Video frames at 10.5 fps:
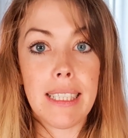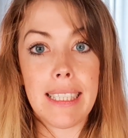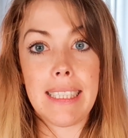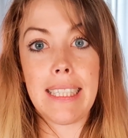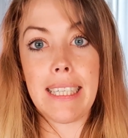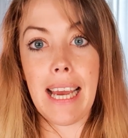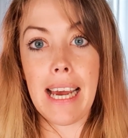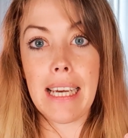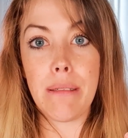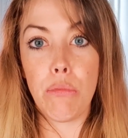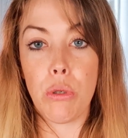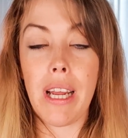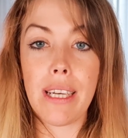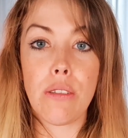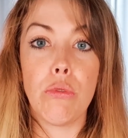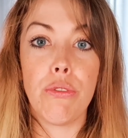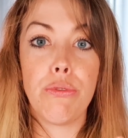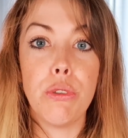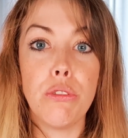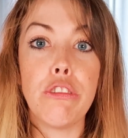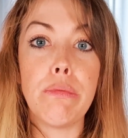dass ihr ja im Monat nur
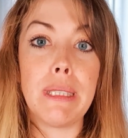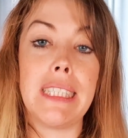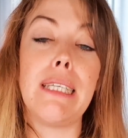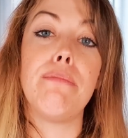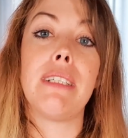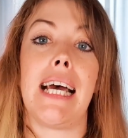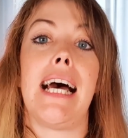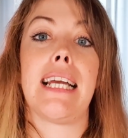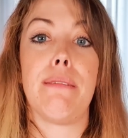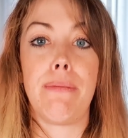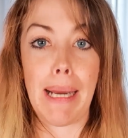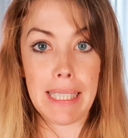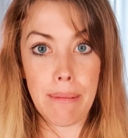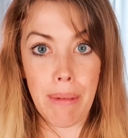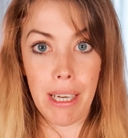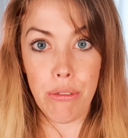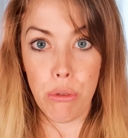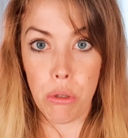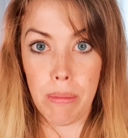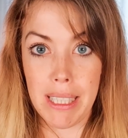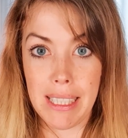fünf bis sieben Tage maximal
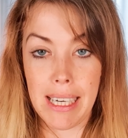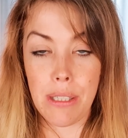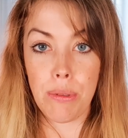fruchtbar seid.